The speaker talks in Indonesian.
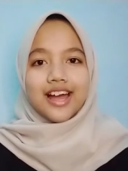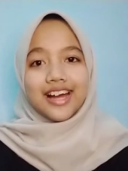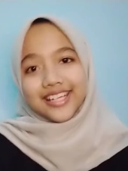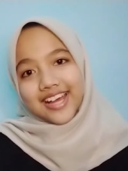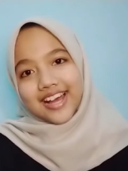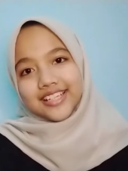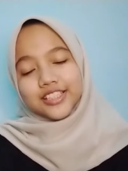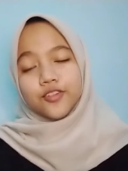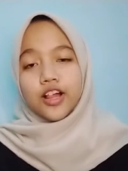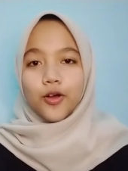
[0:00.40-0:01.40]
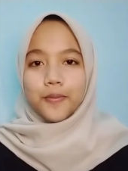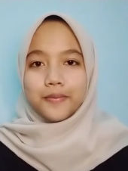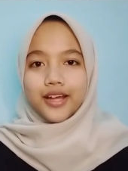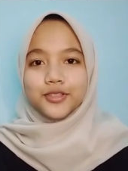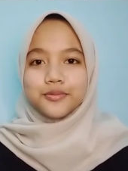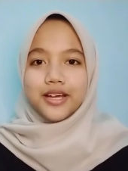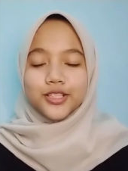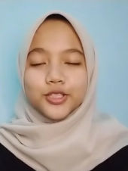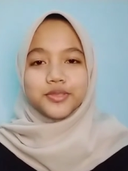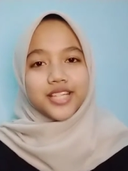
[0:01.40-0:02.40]
Hai guys, welcome back to my
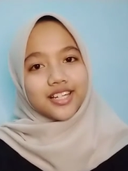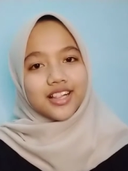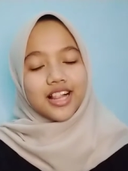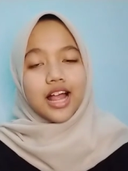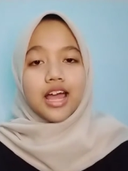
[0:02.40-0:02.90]
YouTube channel.